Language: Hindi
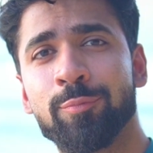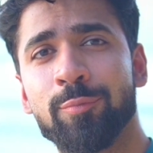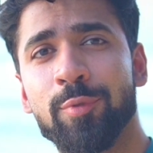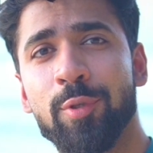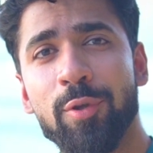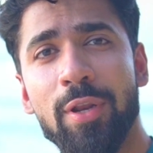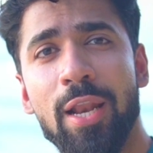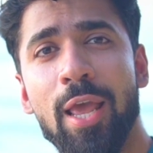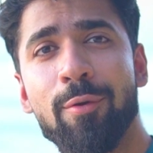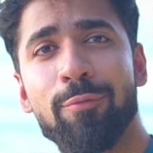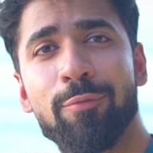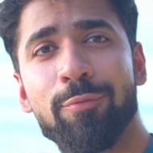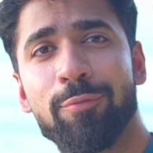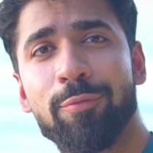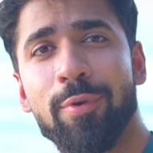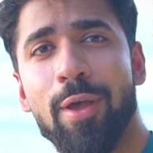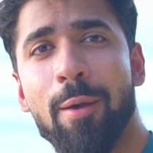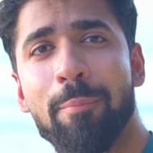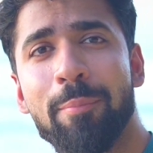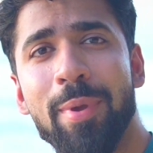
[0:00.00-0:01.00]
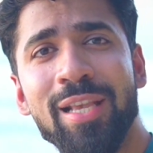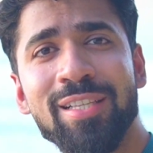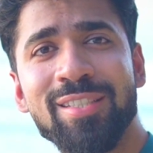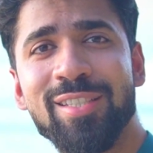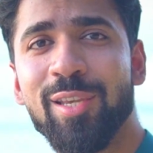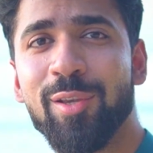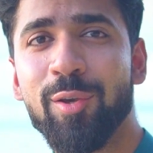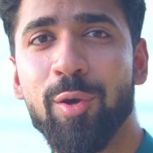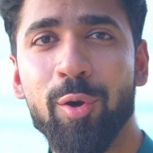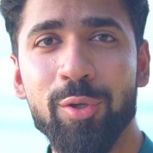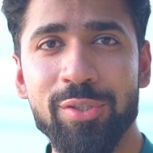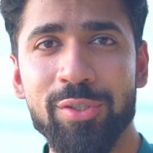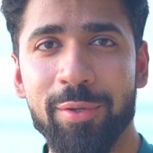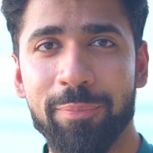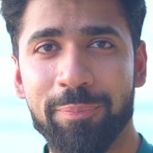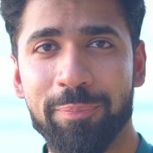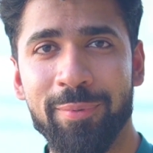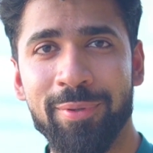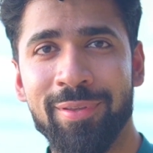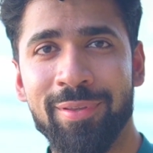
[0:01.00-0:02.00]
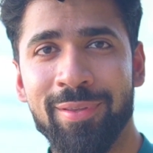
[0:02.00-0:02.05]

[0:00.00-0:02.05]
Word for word: तो यू हैव अमेजिंग गोसिप